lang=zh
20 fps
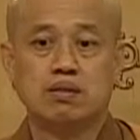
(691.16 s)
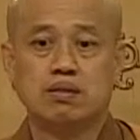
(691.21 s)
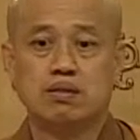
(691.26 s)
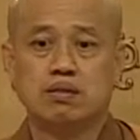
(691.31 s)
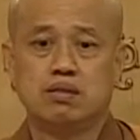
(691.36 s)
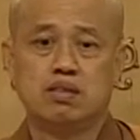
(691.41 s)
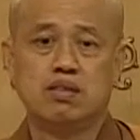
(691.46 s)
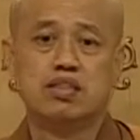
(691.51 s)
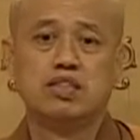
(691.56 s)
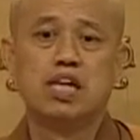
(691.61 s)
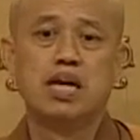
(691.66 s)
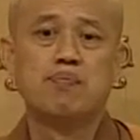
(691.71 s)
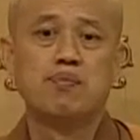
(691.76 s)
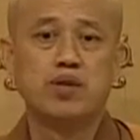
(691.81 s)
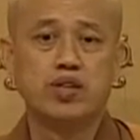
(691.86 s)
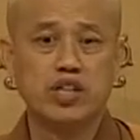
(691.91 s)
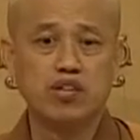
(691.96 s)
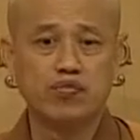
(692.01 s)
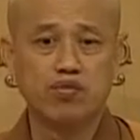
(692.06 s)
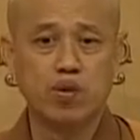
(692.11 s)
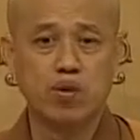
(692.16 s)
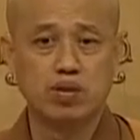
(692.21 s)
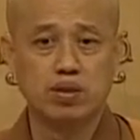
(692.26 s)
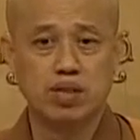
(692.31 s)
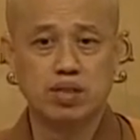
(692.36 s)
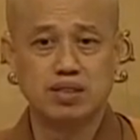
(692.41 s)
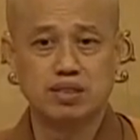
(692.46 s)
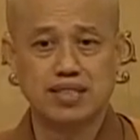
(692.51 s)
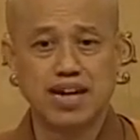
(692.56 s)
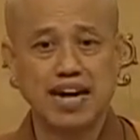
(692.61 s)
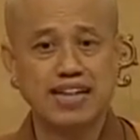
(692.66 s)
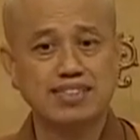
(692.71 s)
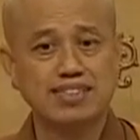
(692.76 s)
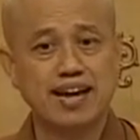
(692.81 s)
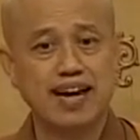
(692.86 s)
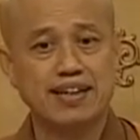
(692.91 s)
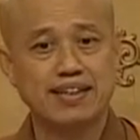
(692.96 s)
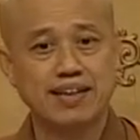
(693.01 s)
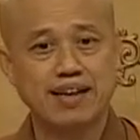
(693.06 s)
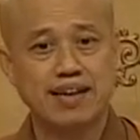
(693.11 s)
释迦牟尼佛的财
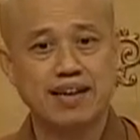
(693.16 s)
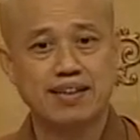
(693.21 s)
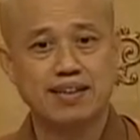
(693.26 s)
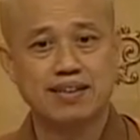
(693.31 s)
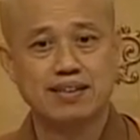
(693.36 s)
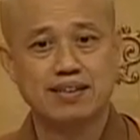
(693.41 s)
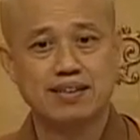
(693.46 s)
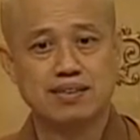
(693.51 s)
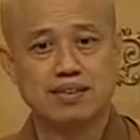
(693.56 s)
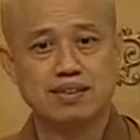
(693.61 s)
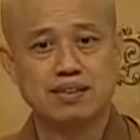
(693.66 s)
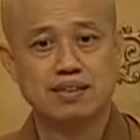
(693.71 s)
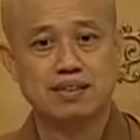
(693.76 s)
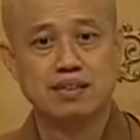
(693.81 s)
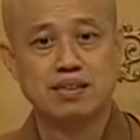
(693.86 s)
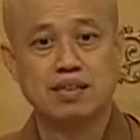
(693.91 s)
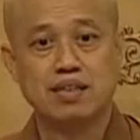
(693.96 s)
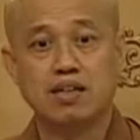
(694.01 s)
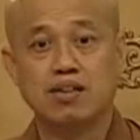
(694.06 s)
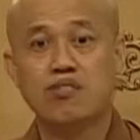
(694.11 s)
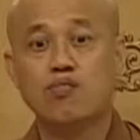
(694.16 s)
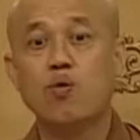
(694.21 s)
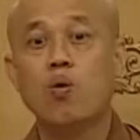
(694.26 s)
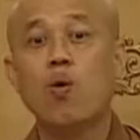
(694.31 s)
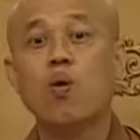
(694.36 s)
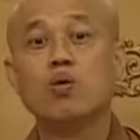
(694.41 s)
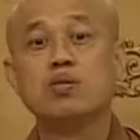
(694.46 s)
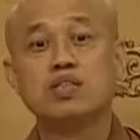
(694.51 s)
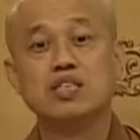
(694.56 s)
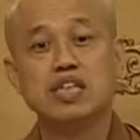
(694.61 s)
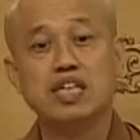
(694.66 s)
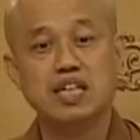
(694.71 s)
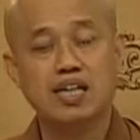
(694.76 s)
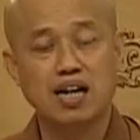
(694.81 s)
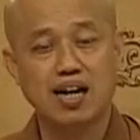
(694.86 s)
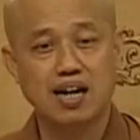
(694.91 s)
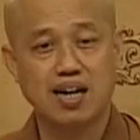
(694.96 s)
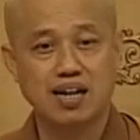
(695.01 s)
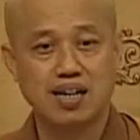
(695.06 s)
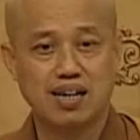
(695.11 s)
产呢，佛经
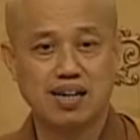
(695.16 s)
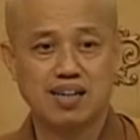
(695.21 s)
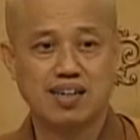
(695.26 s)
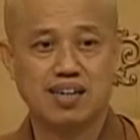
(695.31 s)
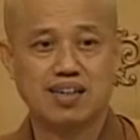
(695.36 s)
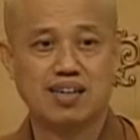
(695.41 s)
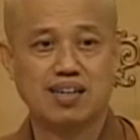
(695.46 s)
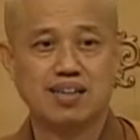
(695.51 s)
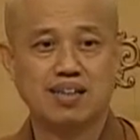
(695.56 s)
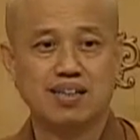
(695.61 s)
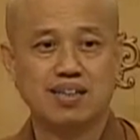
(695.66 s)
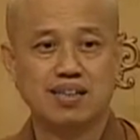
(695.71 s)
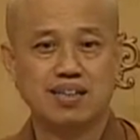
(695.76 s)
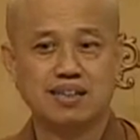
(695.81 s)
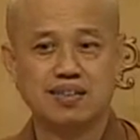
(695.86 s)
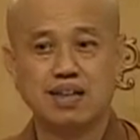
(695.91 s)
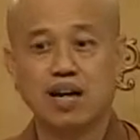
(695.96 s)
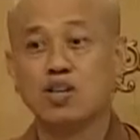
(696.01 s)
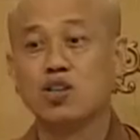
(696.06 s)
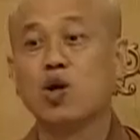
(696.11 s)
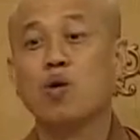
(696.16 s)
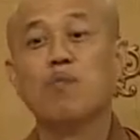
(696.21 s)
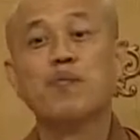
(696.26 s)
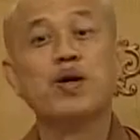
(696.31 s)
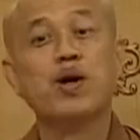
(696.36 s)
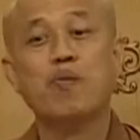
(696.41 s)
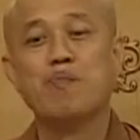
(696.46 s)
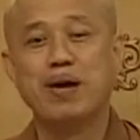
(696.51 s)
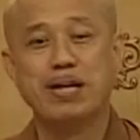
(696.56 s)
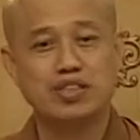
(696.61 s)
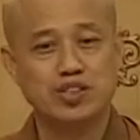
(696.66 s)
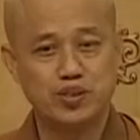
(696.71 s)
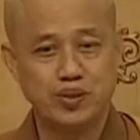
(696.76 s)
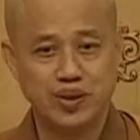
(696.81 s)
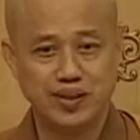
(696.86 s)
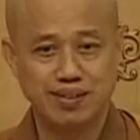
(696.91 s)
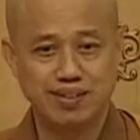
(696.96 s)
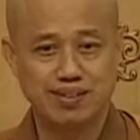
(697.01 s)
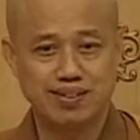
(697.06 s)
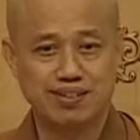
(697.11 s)
啊，他都没有版
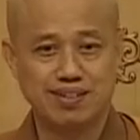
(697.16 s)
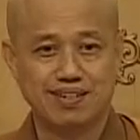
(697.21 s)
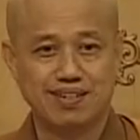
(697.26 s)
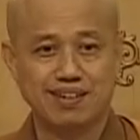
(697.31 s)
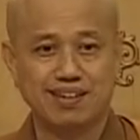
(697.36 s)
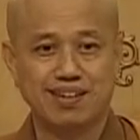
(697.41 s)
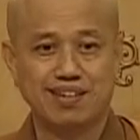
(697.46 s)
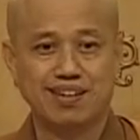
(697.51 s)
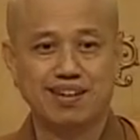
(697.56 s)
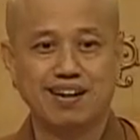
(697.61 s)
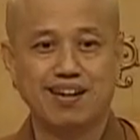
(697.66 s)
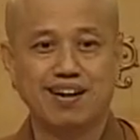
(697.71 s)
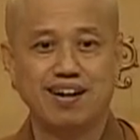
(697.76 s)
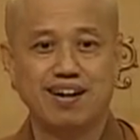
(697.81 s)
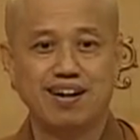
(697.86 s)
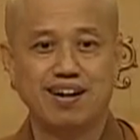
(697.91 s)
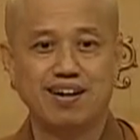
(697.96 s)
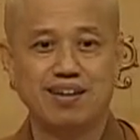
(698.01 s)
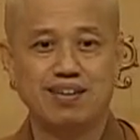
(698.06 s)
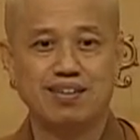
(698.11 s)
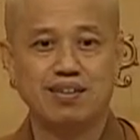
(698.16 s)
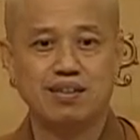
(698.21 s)
权啊。